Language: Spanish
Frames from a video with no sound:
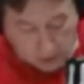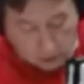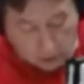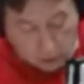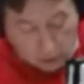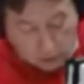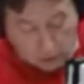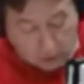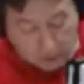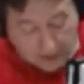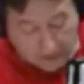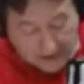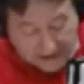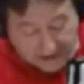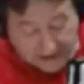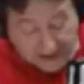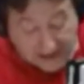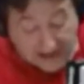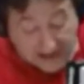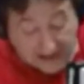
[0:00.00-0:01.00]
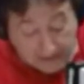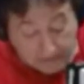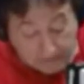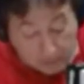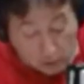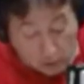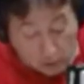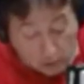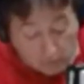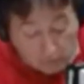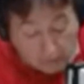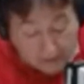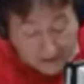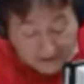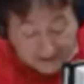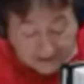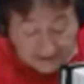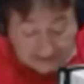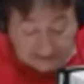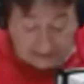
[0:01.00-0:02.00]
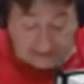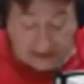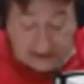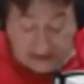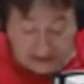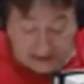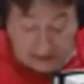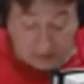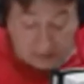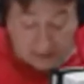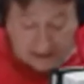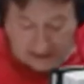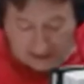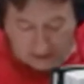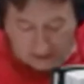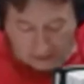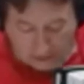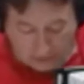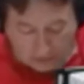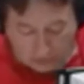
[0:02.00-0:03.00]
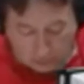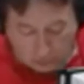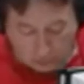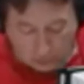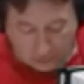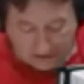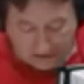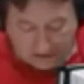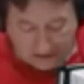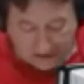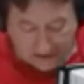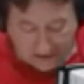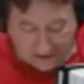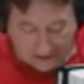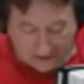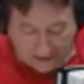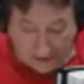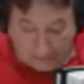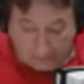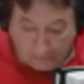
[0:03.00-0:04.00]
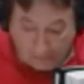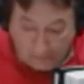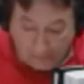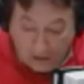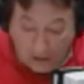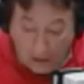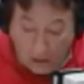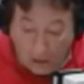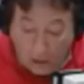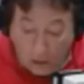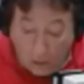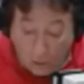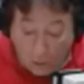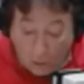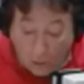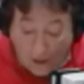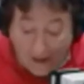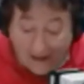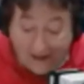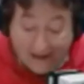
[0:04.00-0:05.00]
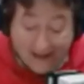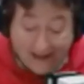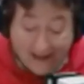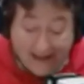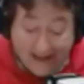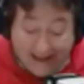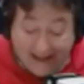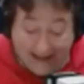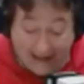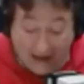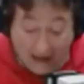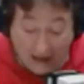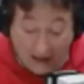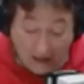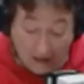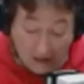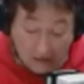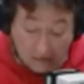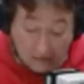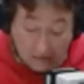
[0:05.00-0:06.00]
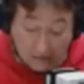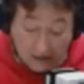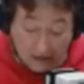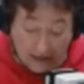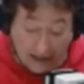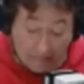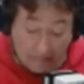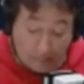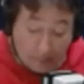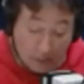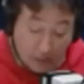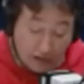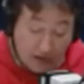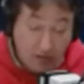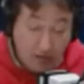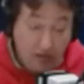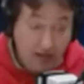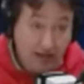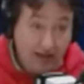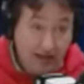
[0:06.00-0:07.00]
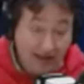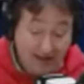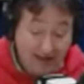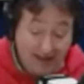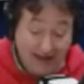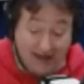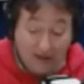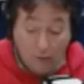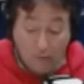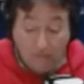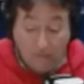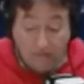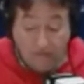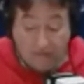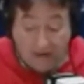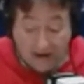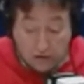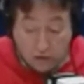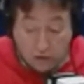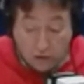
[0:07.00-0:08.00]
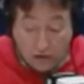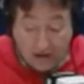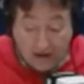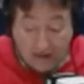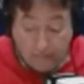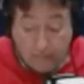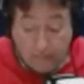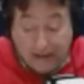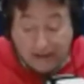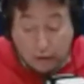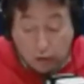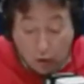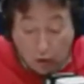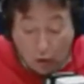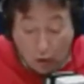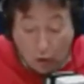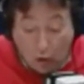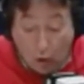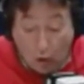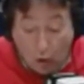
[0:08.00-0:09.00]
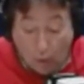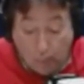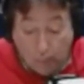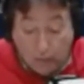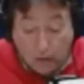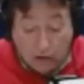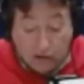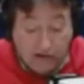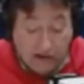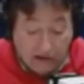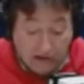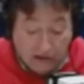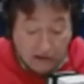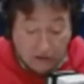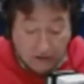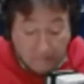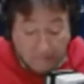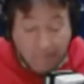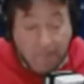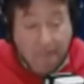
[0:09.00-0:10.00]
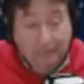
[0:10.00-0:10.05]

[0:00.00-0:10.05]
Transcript: donde una máquina de pocos meses tenía una rotura interna, lo cual genera la posibilidad de algún fallo de método o proceso